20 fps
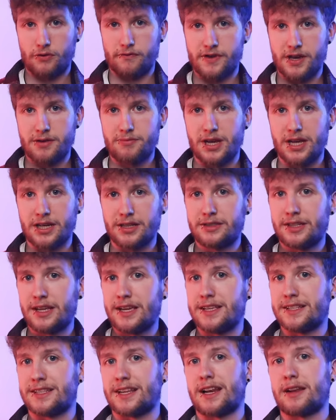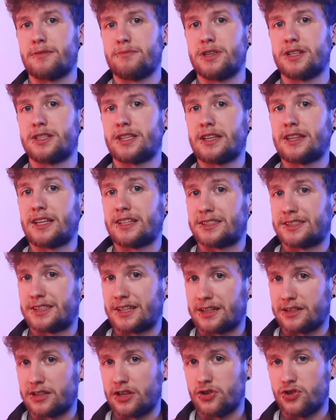ovviamente sarebbe stata
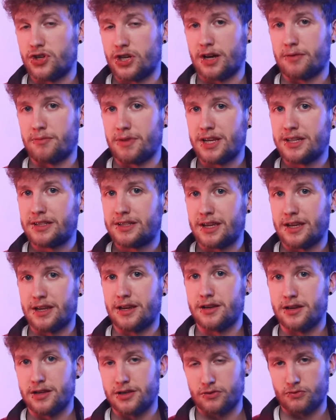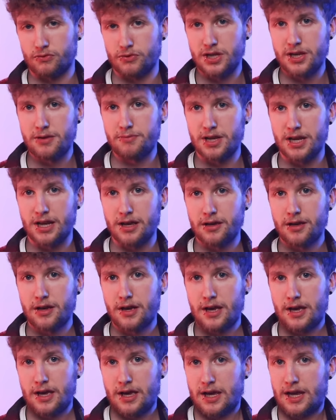strategicamente discutibile,
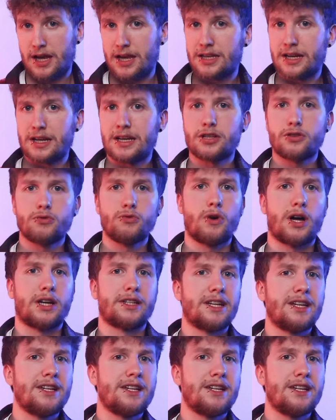e dalla sua